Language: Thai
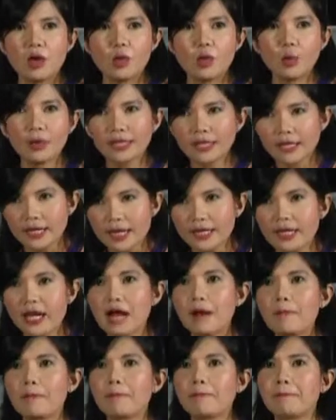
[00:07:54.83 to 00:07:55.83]
วัฒนธร
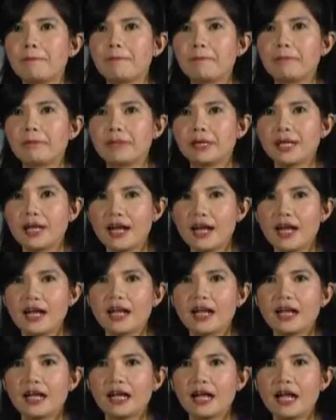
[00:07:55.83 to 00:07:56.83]
รมนะคะ
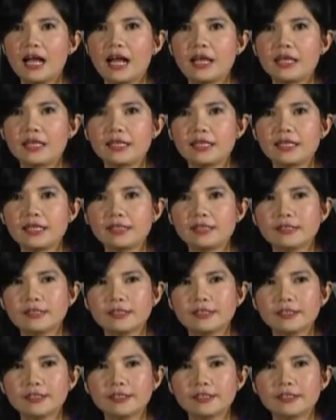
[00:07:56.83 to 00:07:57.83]
ขาย
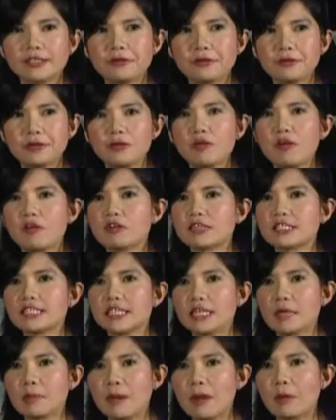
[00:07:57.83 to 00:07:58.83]
ในเรื่องของ
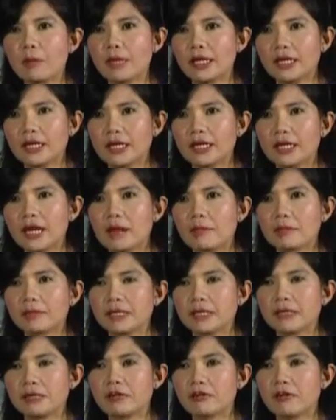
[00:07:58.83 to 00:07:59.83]
ศิลปะวัฒนธรรม
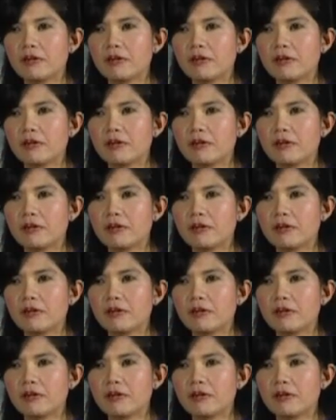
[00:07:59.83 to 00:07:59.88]
ในเรื่อง